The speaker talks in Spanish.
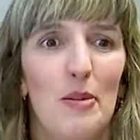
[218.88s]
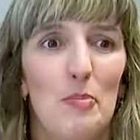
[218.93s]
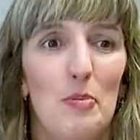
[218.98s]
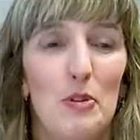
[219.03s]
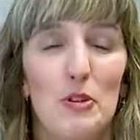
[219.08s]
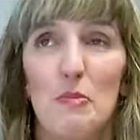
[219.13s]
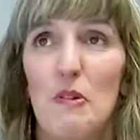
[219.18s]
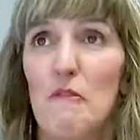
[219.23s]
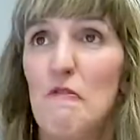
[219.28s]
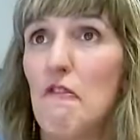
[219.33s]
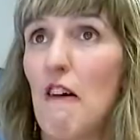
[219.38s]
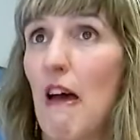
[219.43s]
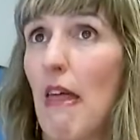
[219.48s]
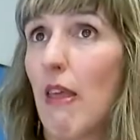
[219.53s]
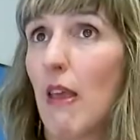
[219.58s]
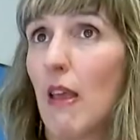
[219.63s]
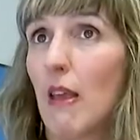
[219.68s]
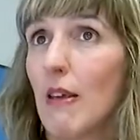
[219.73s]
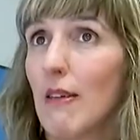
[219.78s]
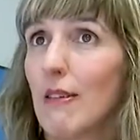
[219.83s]
pues me
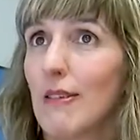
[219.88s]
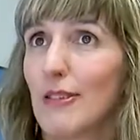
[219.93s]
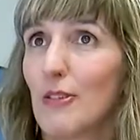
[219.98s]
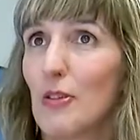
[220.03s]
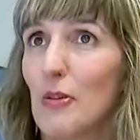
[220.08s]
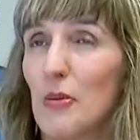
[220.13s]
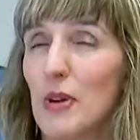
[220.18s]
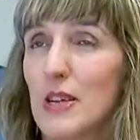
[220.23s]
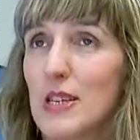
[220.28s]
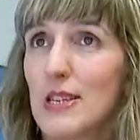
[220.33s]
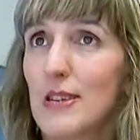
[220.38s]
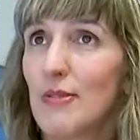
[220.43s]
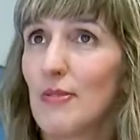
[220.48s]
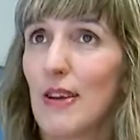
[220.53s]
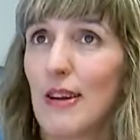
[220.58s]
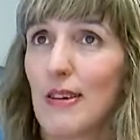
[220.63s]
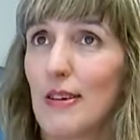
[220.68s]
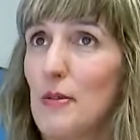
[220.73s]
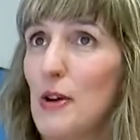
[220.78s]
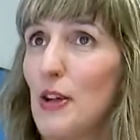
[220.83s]
enfadé, tuve así
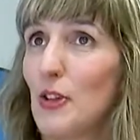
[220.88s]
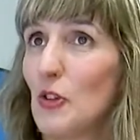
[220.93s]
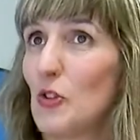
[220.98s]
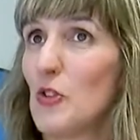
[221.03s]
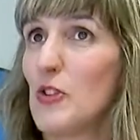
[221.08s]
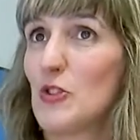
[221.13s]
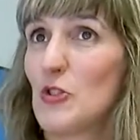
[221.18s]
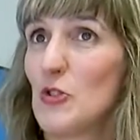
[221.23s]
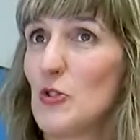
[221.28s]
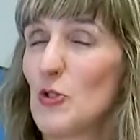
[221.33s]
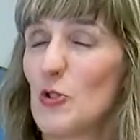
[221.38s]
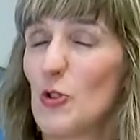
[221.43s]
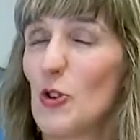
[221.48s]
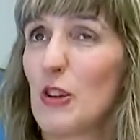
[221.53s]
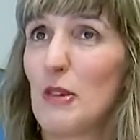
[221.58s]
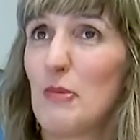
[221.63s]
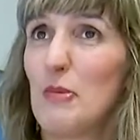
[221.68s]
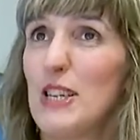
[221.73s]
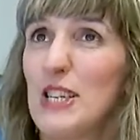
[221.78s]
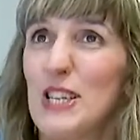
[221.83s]
un arrebato de esos
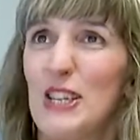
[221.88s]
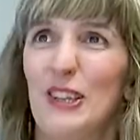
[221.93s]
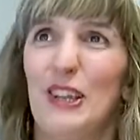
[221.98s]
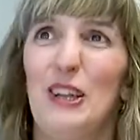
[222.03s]
horribles,